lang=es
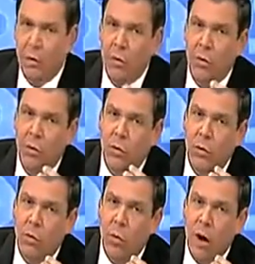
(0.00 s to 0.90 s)

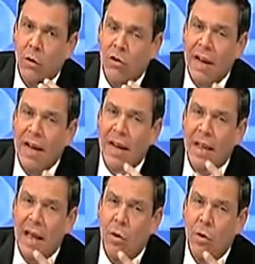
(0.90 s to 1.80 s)
los cubanos se han
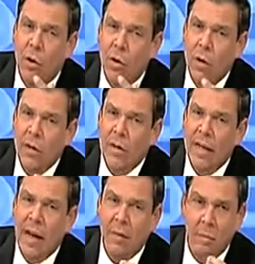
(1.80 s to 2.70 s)
quedado
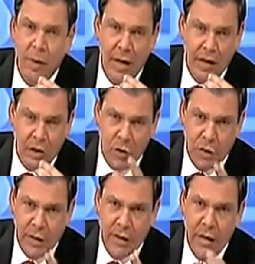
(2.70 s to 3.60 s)
sin
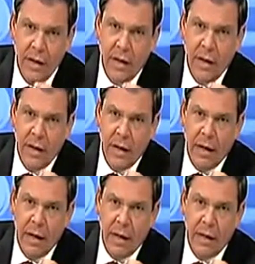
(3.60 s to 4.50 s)
aspiraciones.
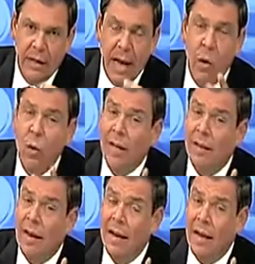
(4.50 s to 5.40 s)
Eh, si aún
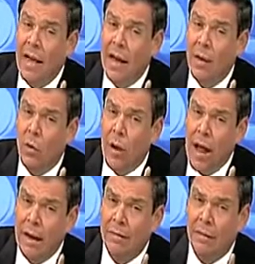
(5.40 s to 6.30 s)
están en edad
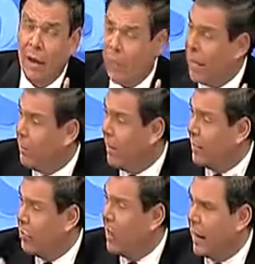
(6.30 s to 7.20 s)
escolar, tal vez la
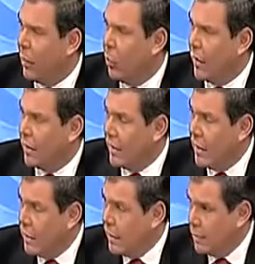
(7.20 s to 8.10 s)
aspiración es graduarse,
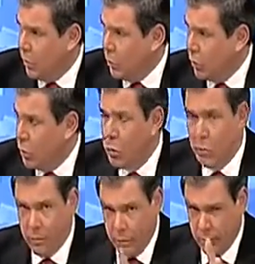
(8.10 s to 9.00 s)
pero si
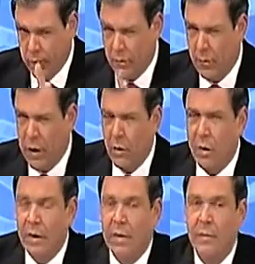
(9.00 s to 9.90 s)
no, mira
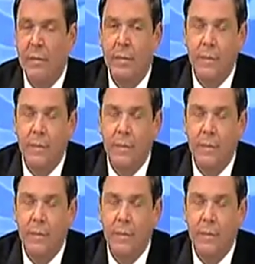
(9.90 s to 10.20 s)
lo que dice.